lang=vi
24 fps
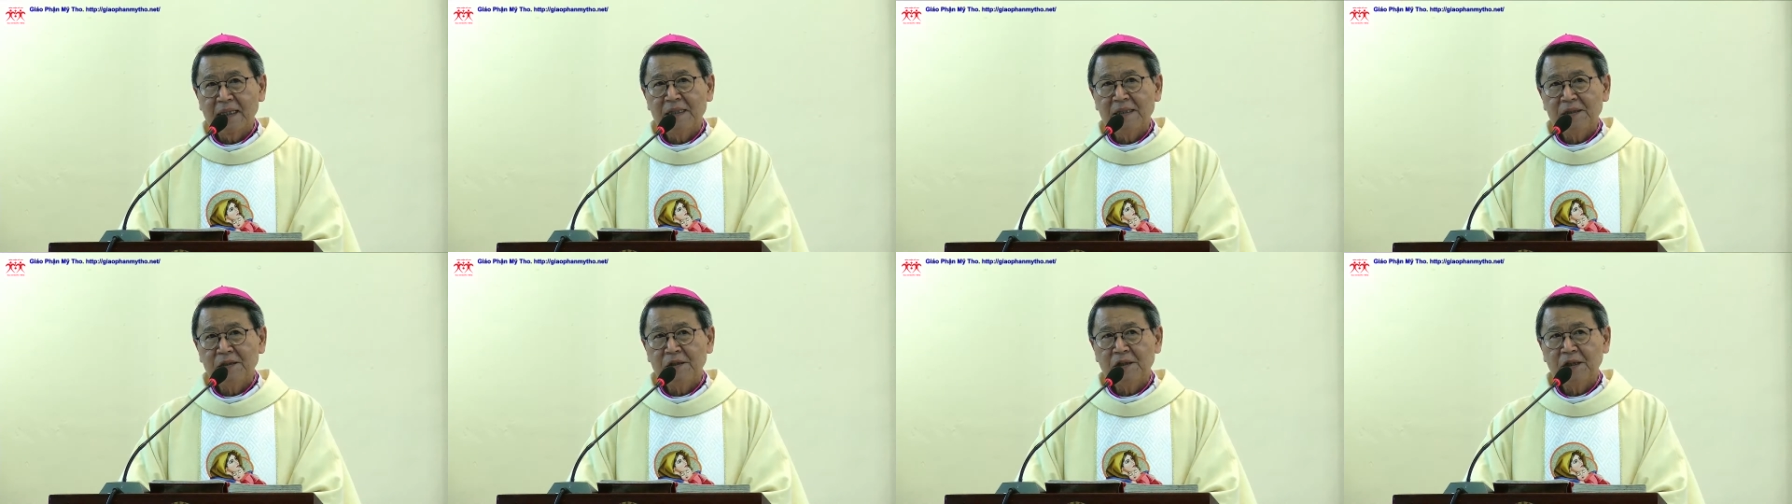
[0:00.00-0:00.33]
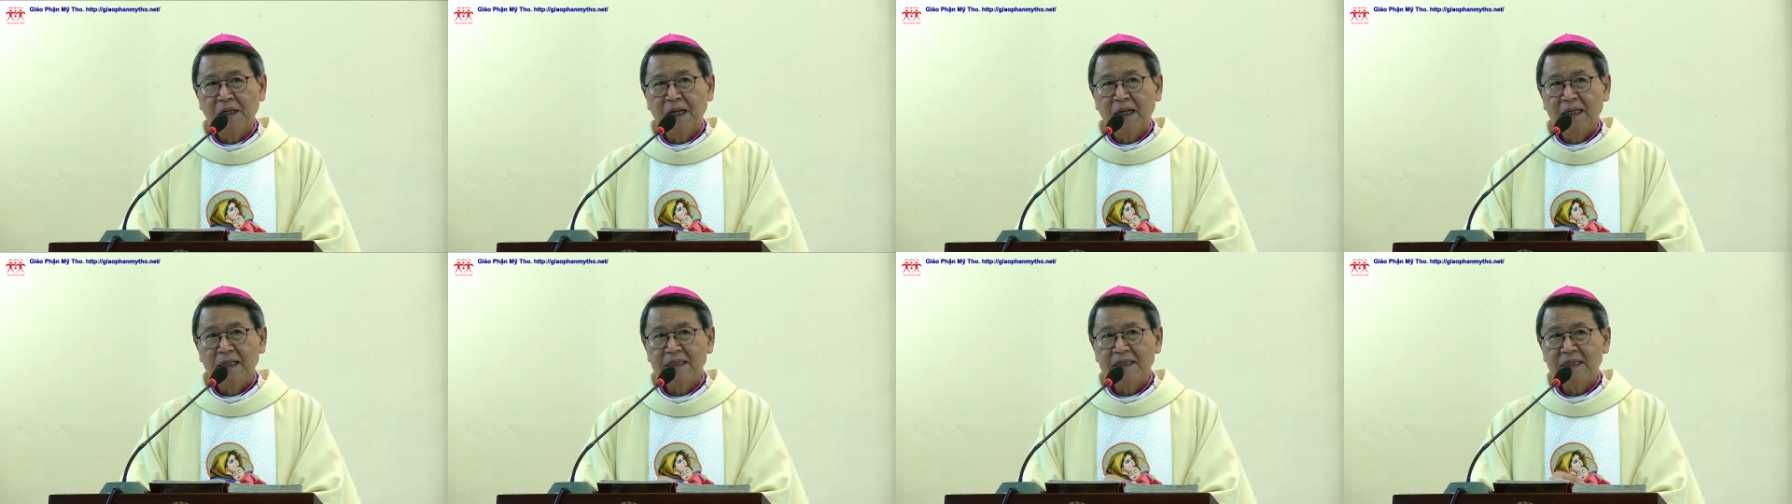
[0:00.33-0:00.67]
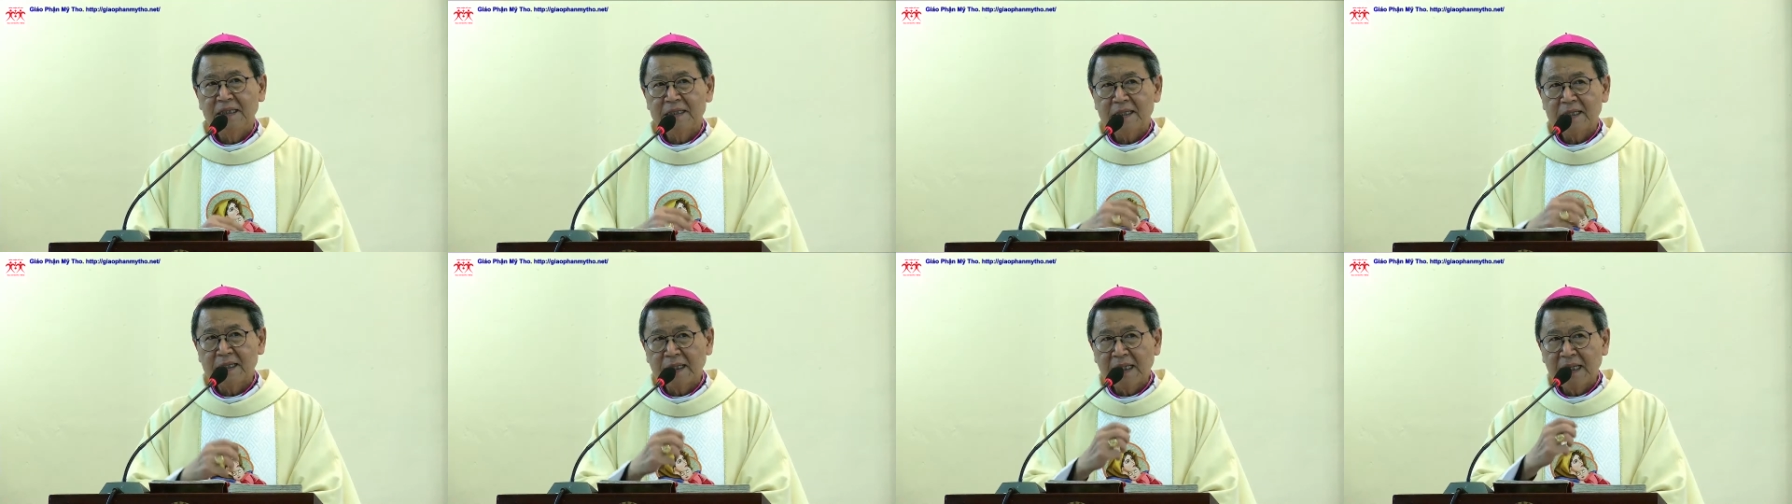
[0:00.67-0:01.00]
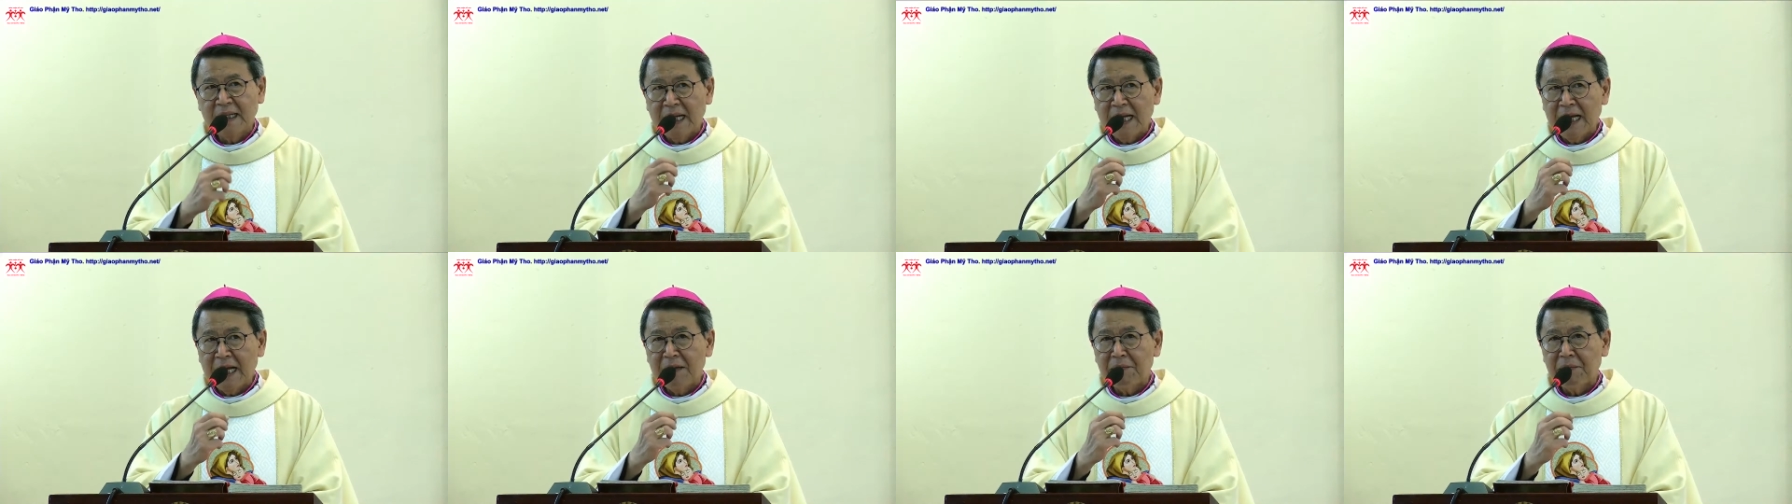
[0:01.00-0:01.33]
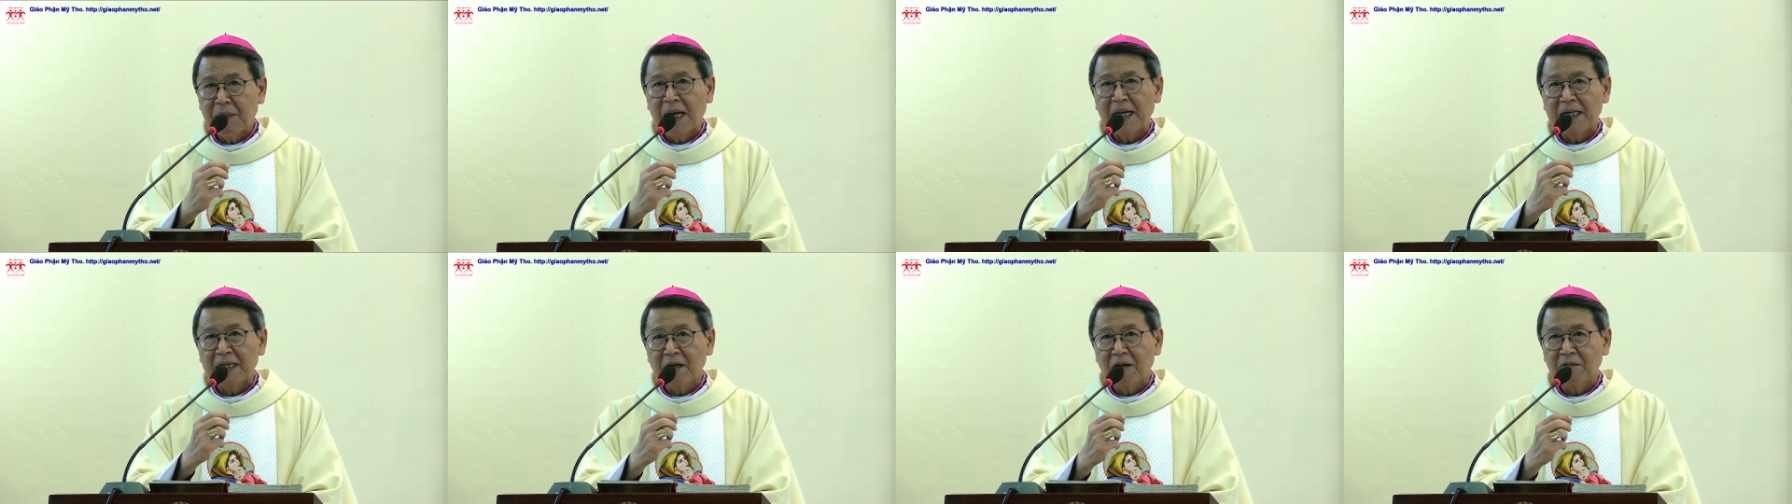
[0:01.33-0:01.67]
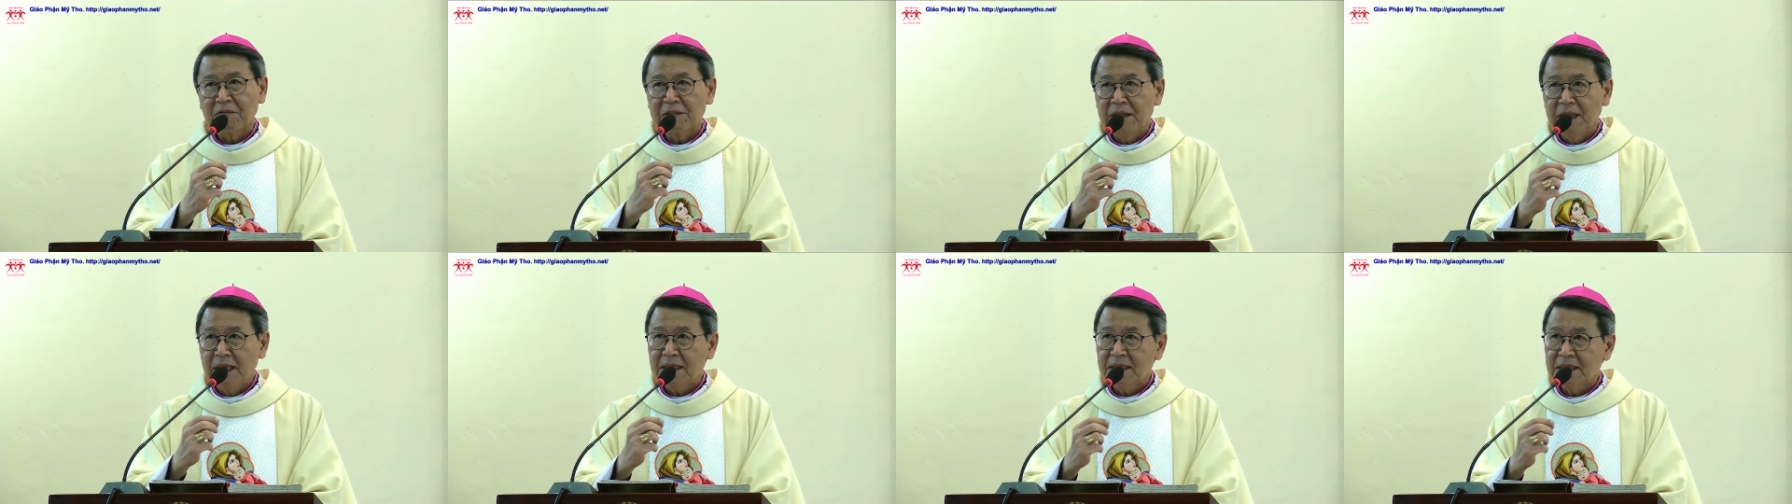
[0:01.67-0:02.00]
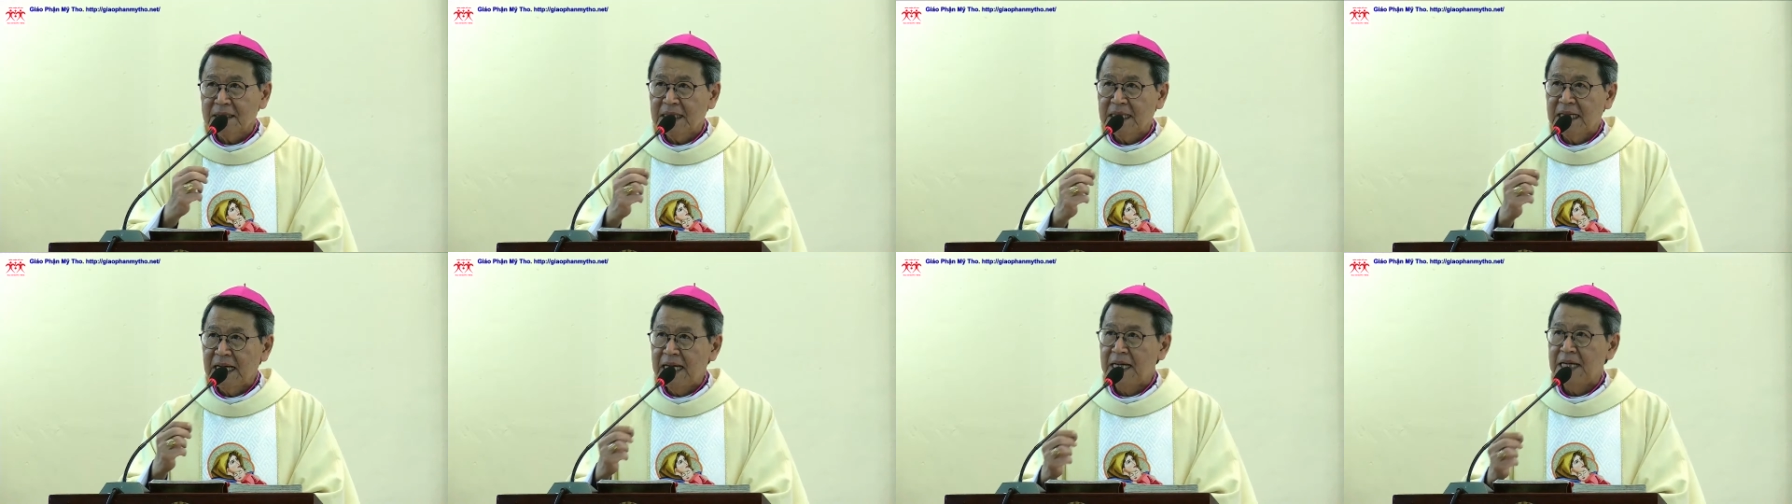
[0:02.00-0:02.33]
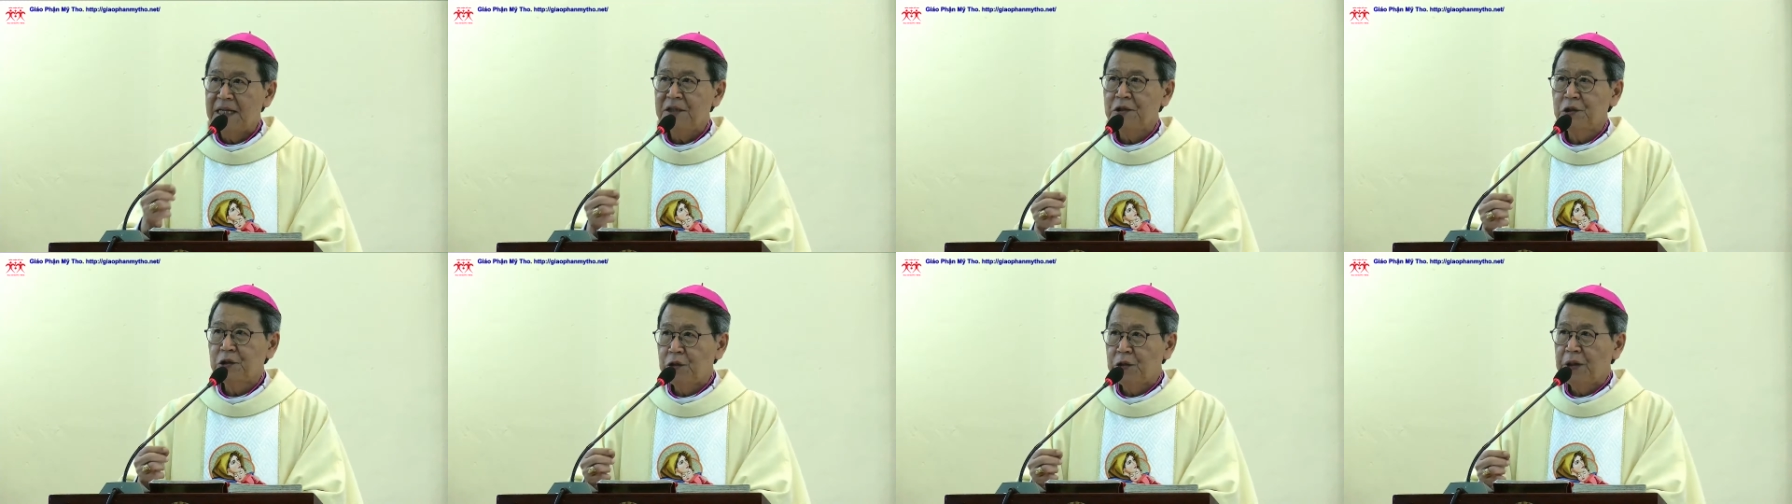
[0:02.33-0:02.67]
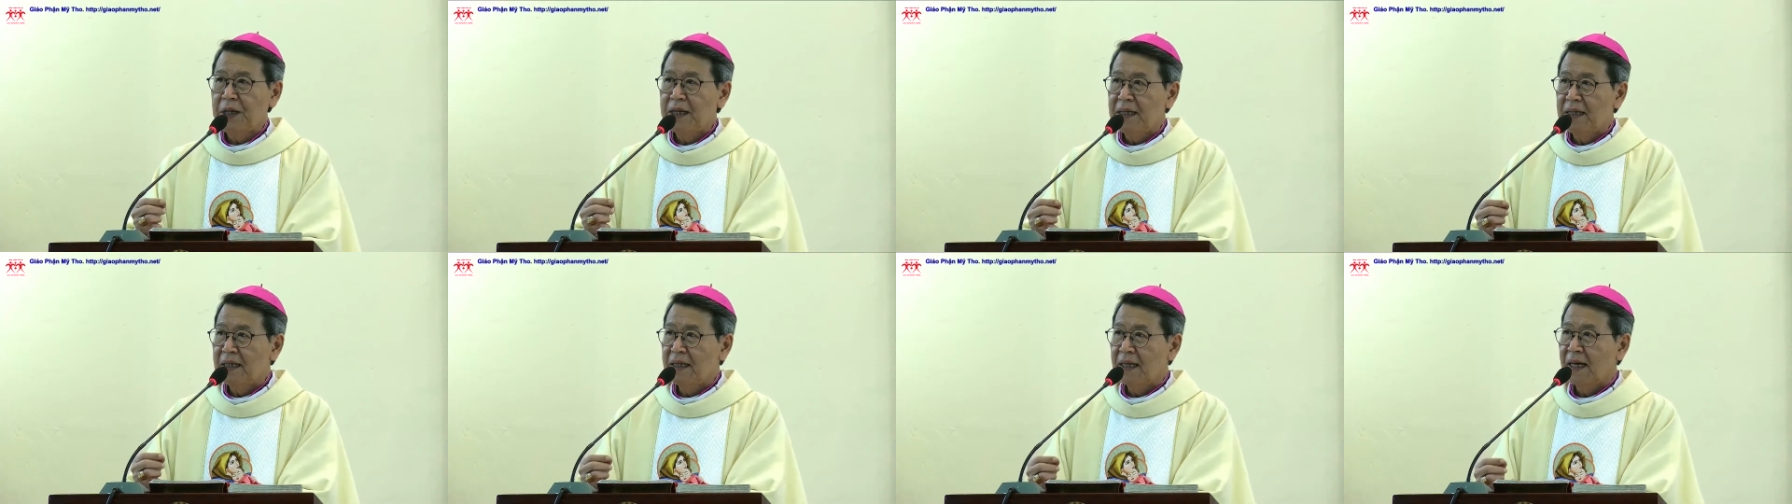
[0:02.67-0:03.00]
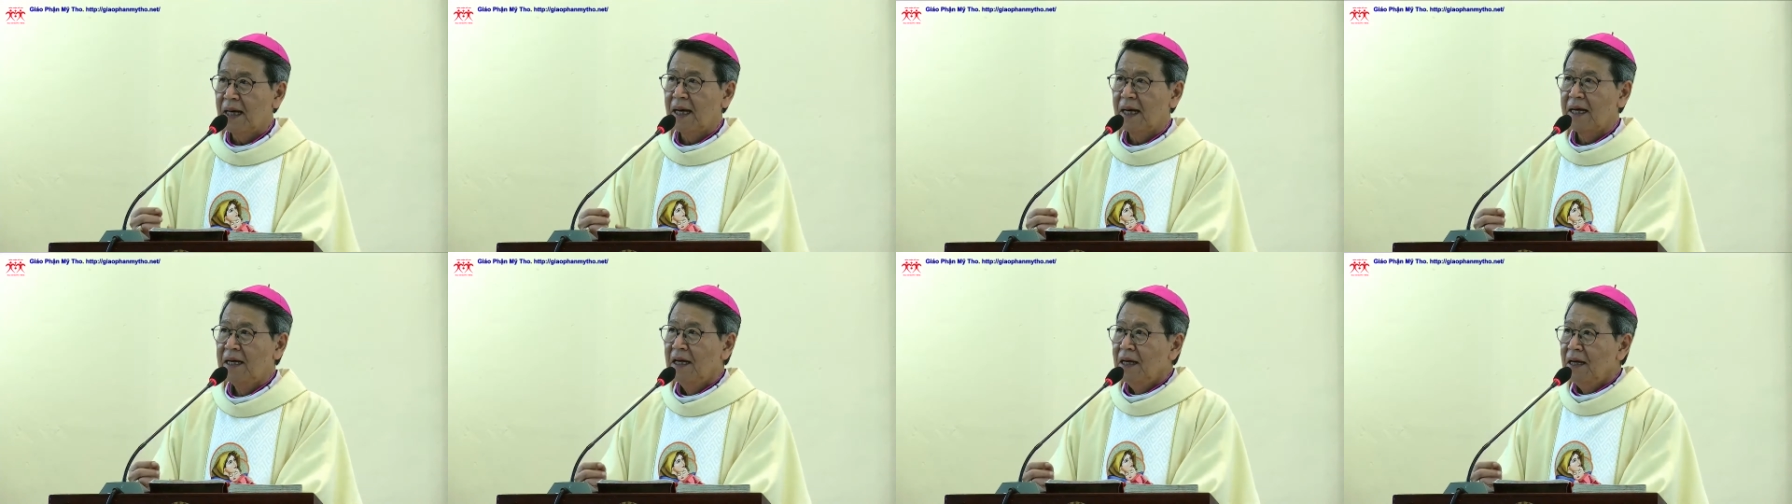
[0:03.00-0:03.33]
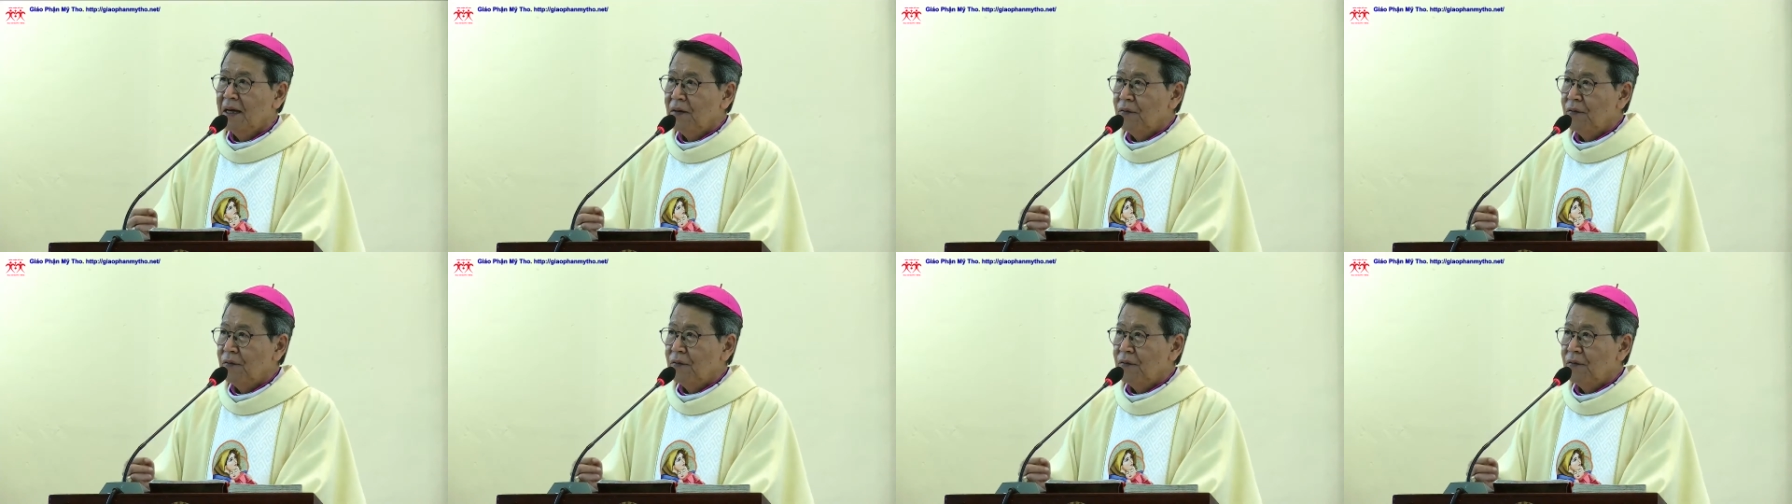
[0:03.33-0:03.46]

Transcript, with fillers: lên trời thì sẽ nghe bài đọc nhất kể chuyện là